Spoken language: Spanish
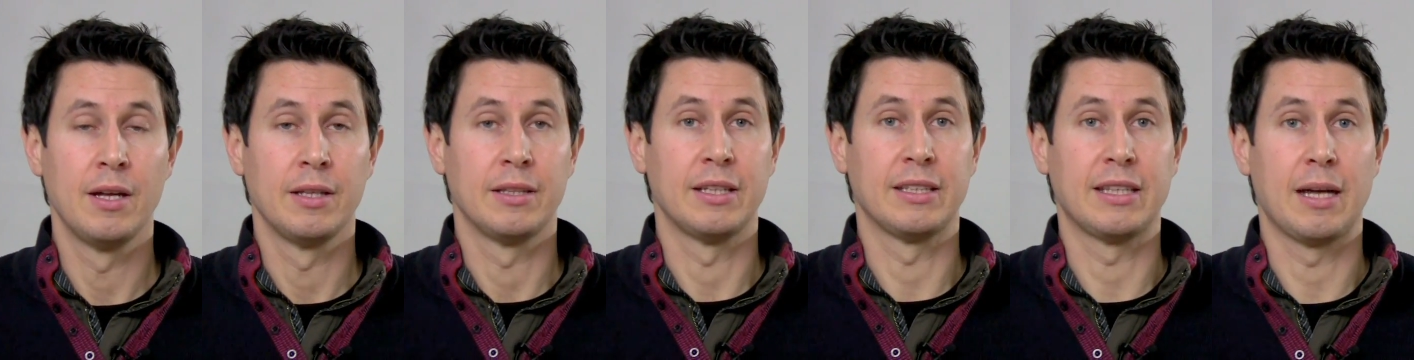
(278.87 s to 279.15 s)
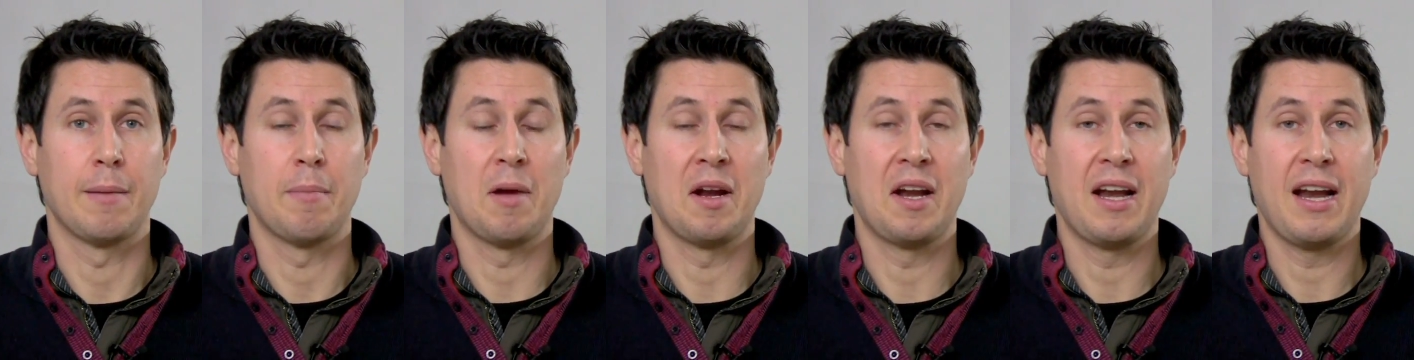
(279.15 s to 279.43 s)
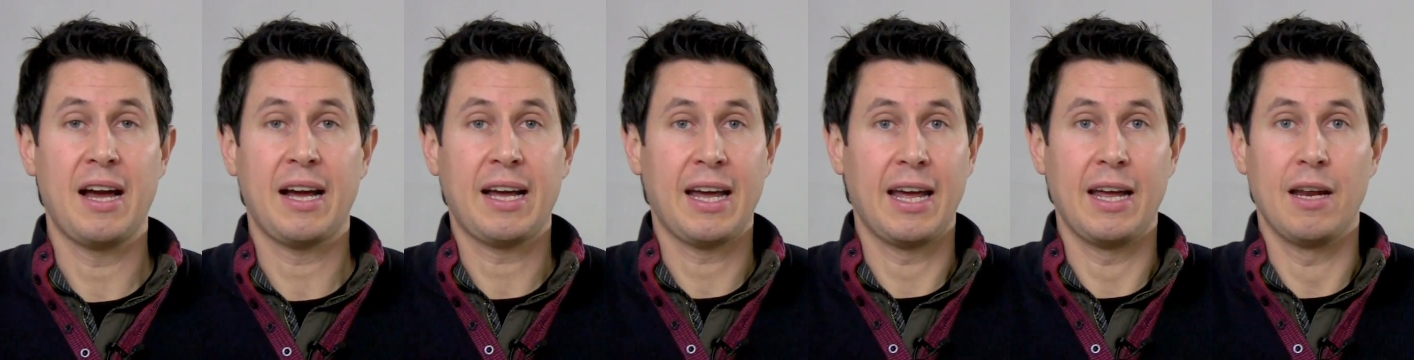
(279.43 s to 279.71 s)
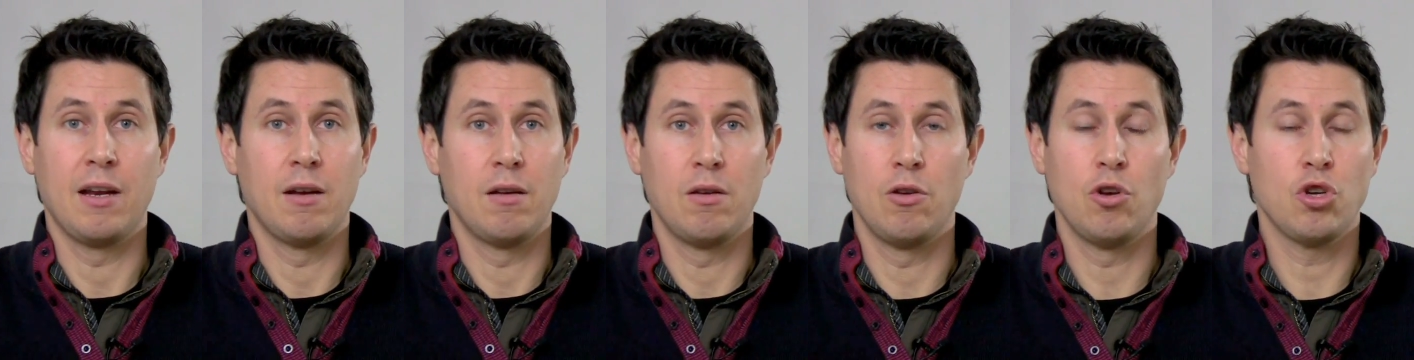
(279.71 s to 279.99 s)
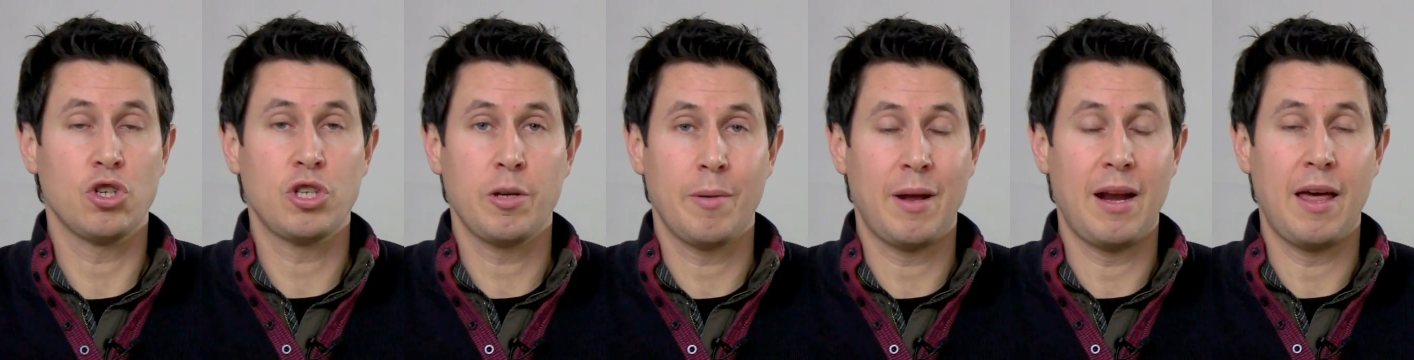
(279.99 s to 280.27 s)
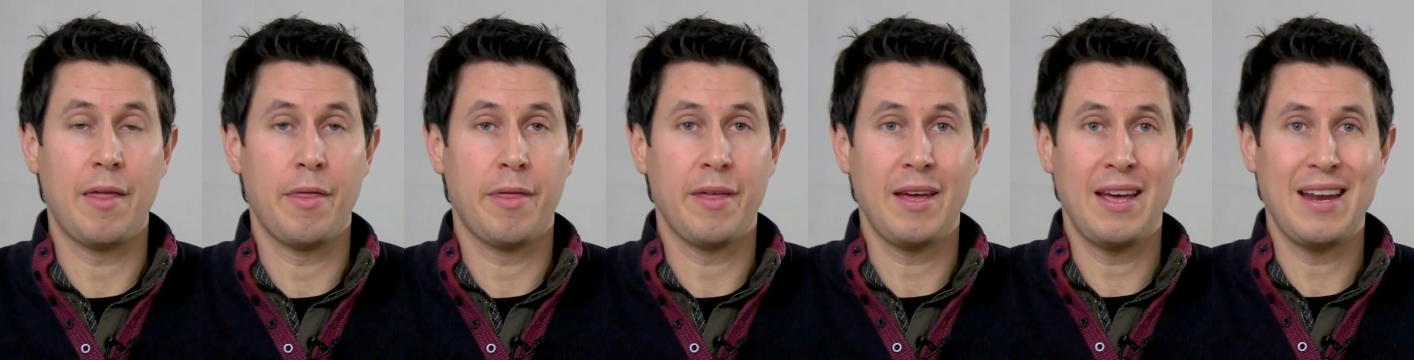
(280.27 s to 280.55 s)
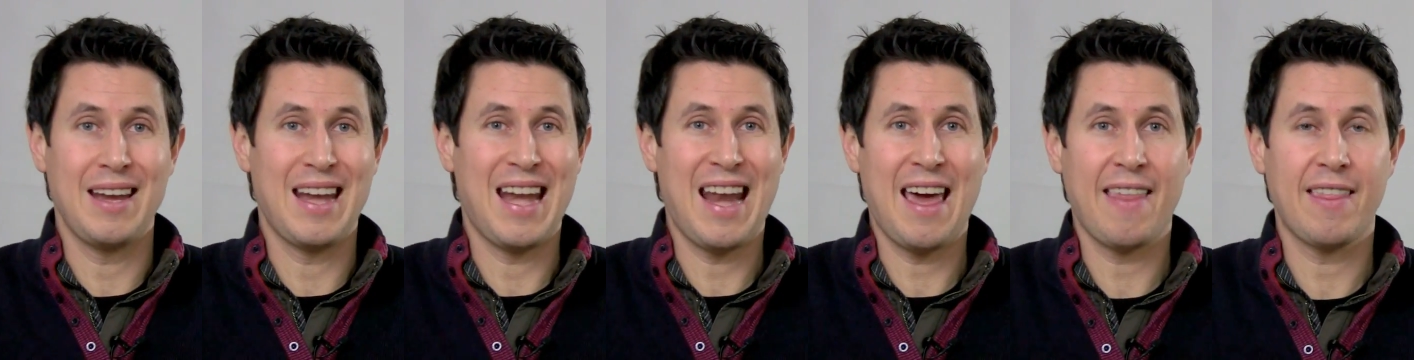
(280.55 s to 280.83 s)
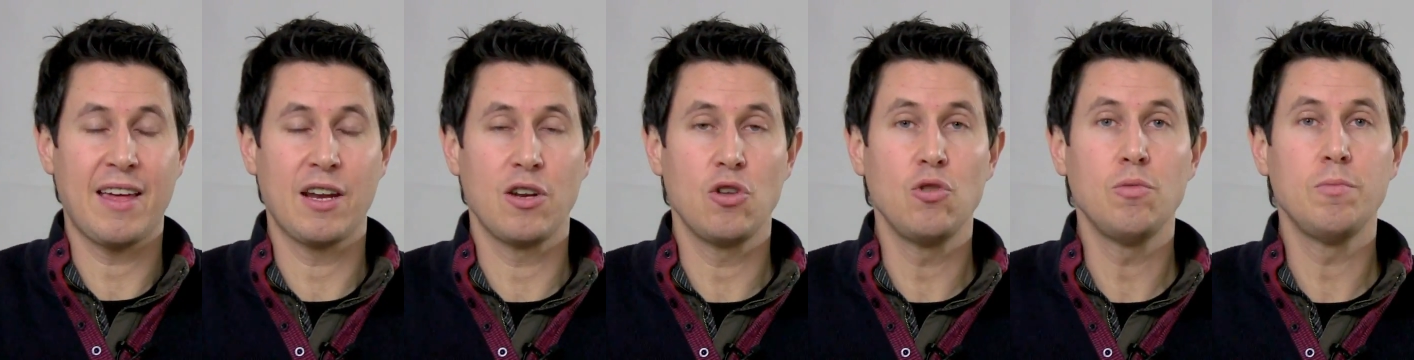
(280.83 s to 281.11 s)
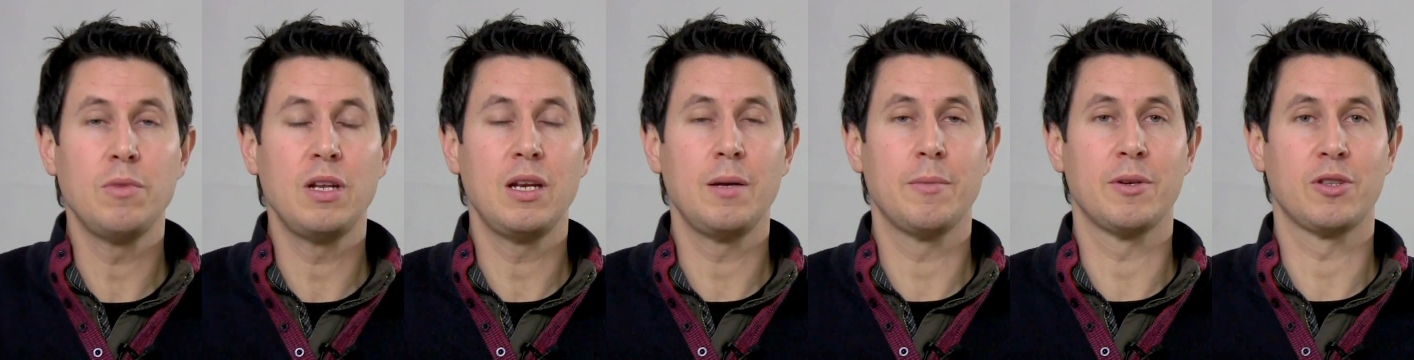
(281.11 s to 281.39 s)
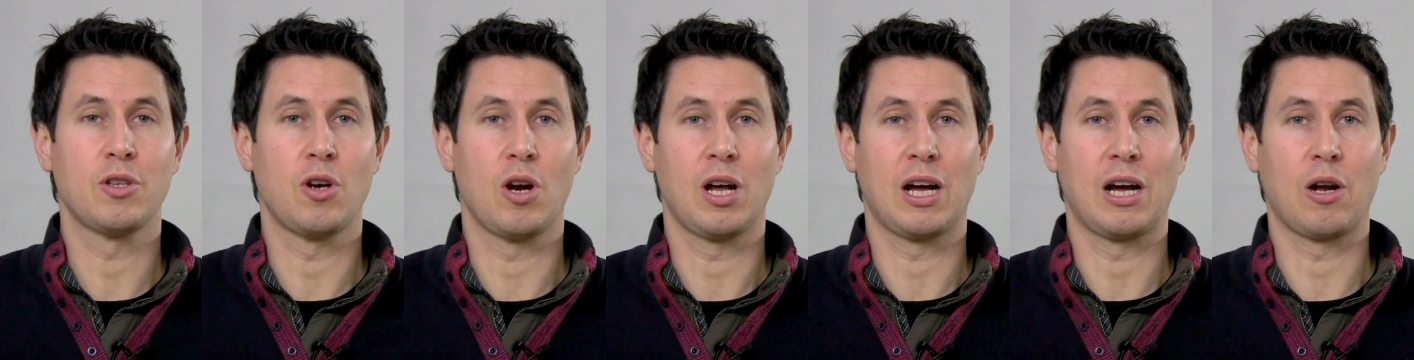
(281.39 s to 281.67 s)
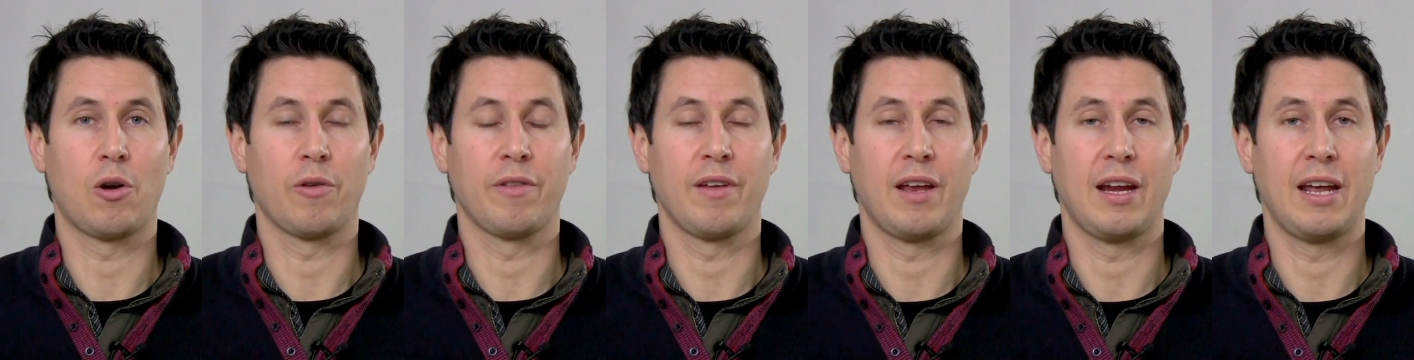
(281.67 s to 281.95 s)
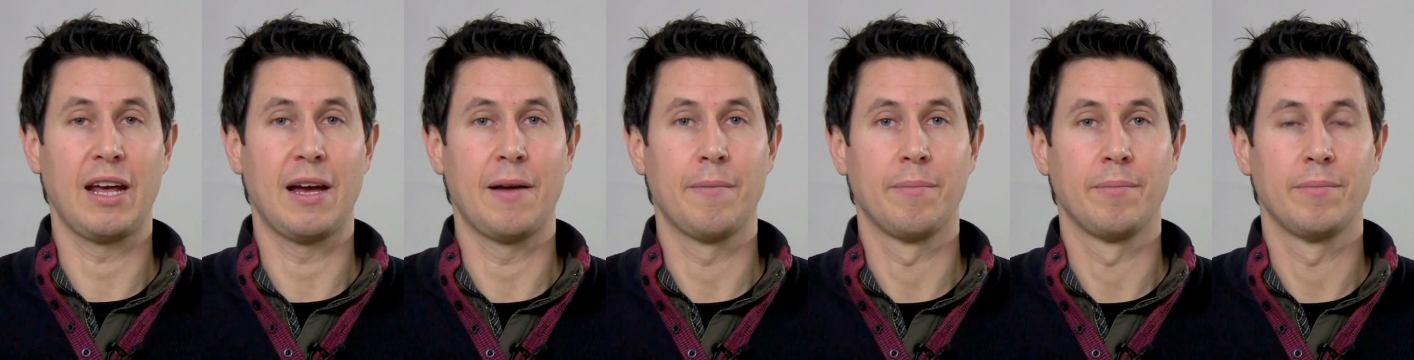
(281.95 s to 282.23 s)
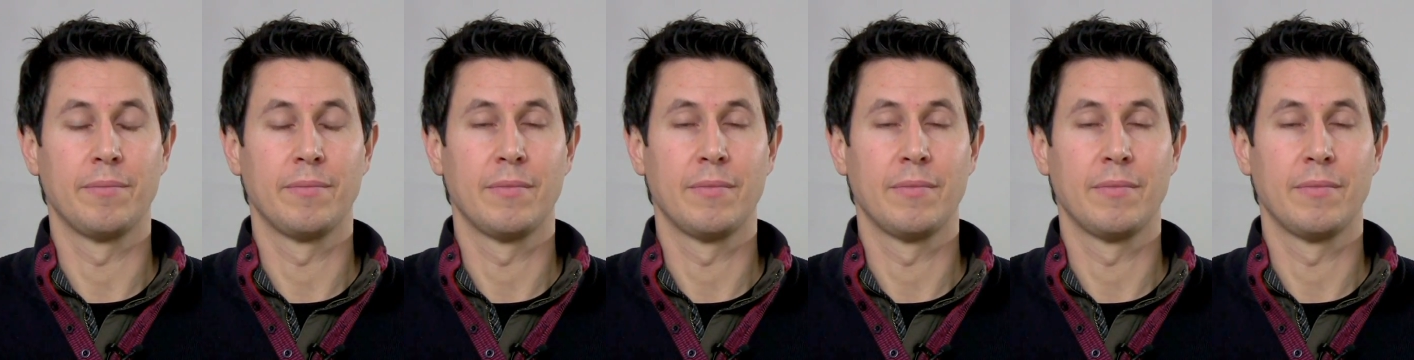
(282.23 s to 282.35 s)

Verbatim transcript: de tal manera que no se balancee nada, ni un milímetro la carrocería